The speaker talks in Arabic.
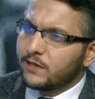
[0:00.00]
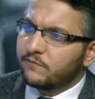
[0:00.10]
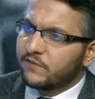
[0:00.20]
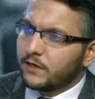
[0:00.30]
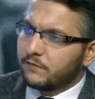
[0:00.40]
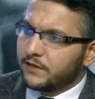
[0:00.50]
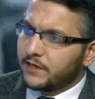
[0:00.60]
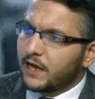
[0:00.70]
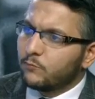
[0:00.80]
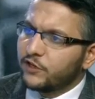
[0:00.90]
في في
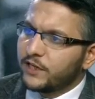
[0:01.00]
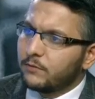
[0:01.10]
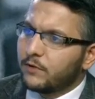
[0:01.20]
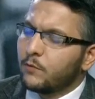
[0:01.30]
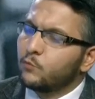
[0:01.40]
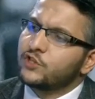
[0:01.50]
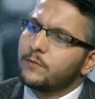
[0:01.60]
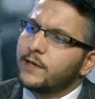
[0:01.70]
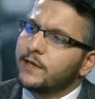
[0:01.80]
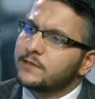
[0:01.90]
تعامله مع
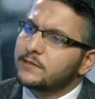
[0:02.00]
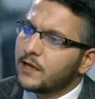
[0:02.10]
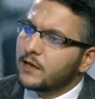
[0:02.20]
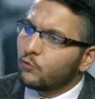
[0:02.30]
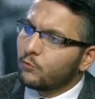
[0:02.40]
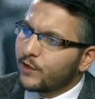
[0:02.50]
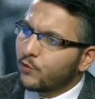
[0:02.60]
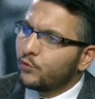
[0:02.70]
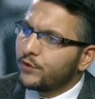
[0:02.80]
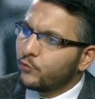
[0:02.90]
المجتمع ينساق مع
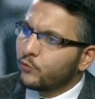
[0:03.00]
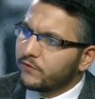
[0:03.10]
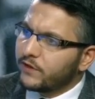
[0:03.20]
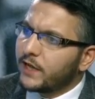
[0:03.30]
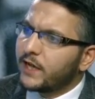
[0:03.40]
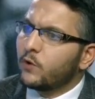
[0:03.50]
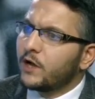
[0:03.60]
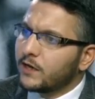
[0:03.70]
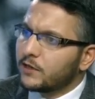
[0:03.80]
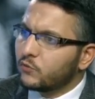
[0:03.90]
كل عرف لا
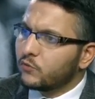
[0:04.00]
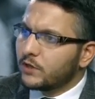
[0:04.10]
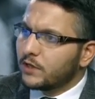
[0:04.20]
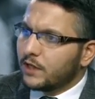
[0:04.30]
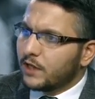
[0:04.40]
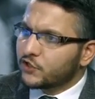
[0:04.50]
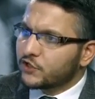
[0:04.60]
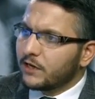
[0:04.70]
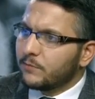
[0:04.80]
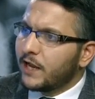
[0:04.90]
يعارض
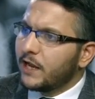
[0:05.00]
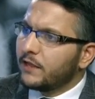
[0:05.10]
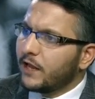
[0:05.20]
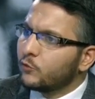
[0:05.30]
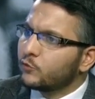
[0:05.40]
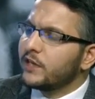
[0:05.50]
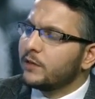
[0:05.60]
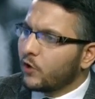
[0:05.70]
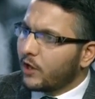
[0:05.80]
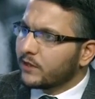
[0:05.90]
الشرع بحيث يعني
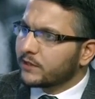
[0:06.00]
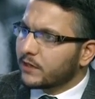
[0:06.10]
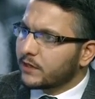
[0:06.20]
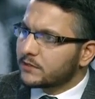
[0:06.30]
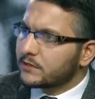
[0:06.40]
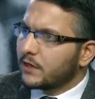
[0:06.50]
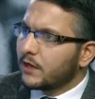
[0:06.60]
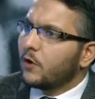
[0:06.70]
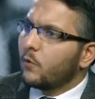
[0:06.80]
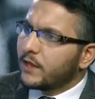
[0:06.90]
يطيب خواطر الناس
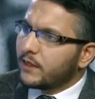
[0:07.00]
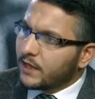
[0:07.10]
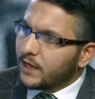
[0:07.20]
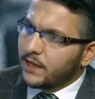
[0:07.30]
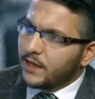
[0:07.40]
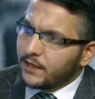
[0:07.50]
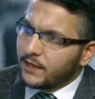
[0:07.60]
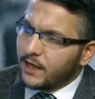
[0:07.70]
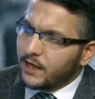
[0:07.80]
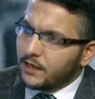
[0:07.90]
نعم واذا كان
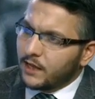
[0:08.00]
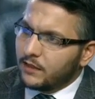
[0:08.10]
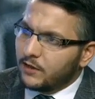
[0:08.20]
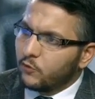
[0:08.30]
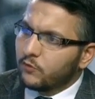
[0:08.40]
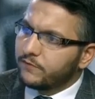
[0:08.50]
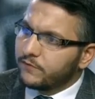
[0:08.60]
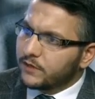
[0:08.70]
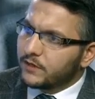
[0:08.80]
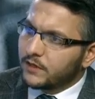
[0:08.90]
اذا عارض هذا العرف
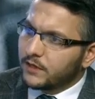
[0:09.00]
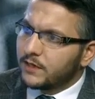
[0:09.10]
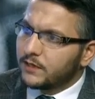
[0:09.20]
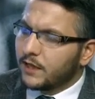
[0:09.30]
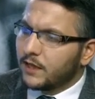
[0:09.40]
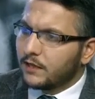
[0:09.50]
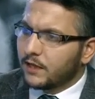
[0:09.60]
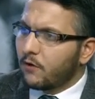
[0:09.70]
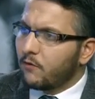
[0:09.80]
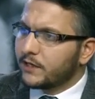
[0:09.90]

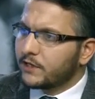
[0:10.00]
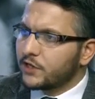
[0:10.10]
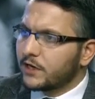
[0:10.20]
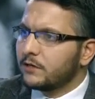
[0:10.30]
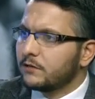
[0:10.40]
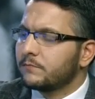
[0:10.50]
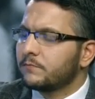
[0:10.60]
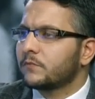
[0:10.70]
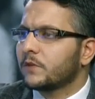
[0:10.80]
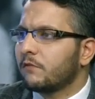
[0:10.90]
آه، قواعد الشرع فلا
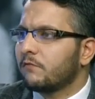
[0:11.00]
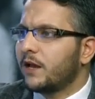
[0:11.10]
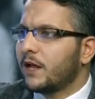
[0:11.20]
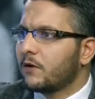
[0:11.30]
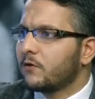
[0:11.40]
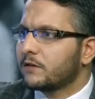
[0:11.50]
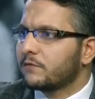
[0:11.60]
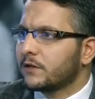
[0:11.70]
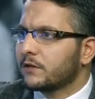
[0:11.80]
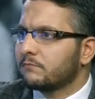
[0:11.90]
هواده فلا هواده
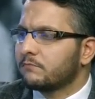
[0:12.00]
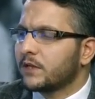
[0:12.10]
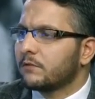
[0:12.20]
نعم نعم